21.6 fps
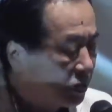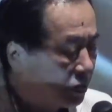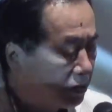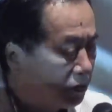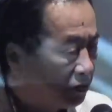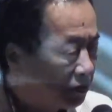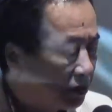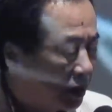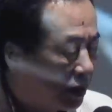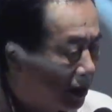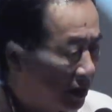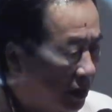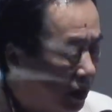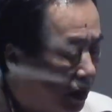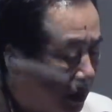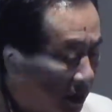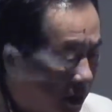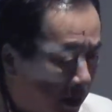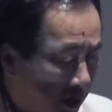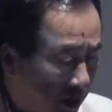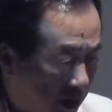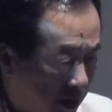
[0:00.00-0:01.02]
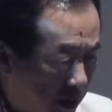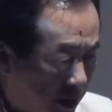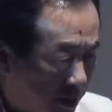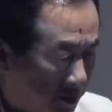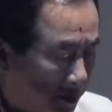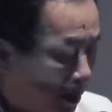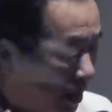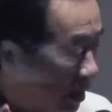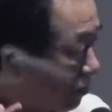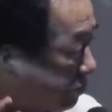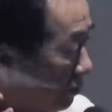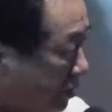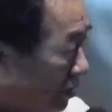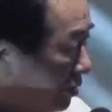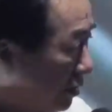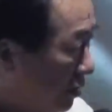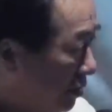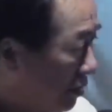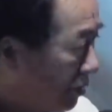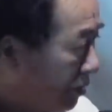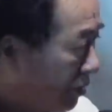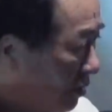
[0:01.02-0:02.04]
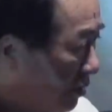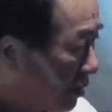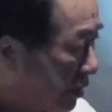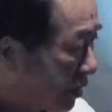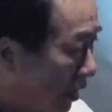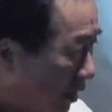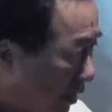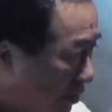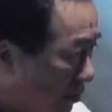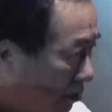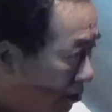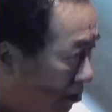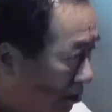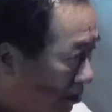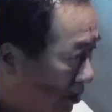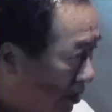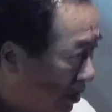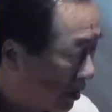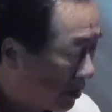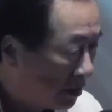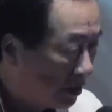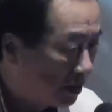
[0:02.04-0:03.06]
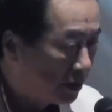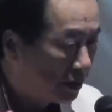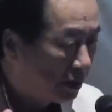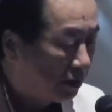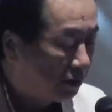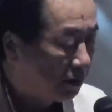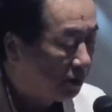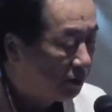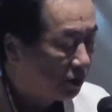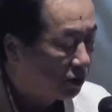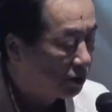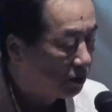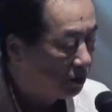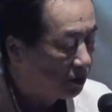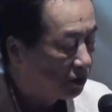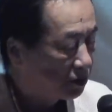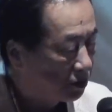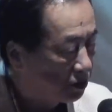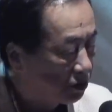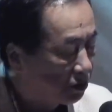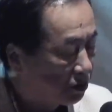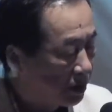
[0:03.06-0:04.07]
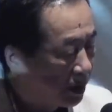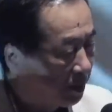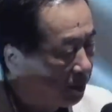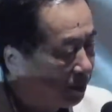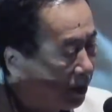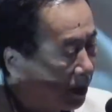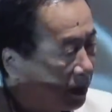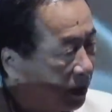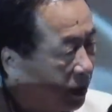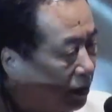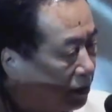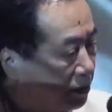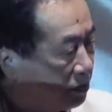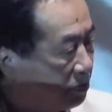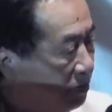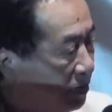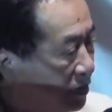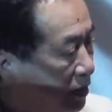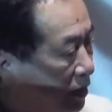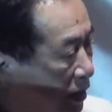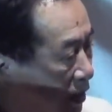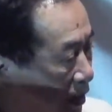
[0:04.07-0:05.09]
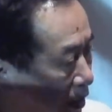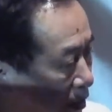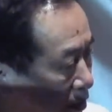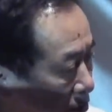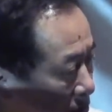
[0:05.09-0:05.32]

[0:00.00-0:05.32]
されてるだけで100人近い人近い実際はもっともっとその何倍何十倍じゃないか